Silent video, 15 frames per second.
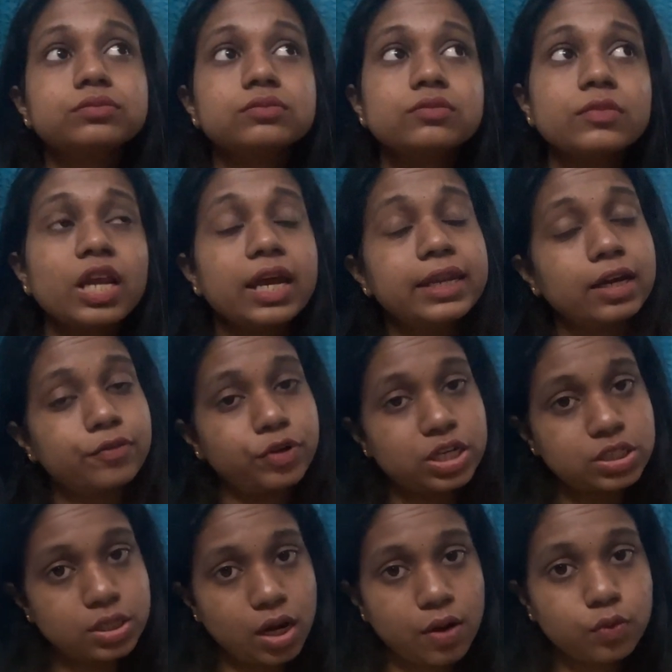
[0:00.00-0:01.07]
நீங்கள்
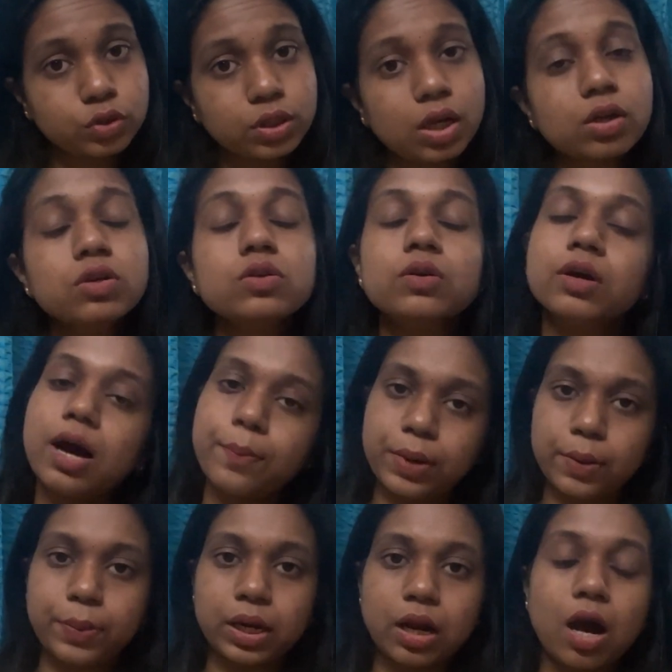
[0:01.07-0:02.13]
ஃப்ரெஷராகவும் இருந்தாலும் அப்ளை
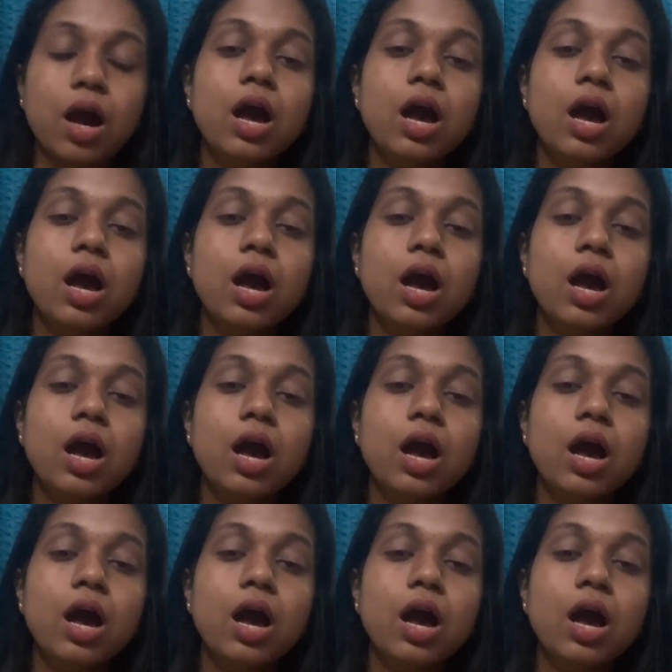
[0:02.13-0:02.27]
பண்ணலாம்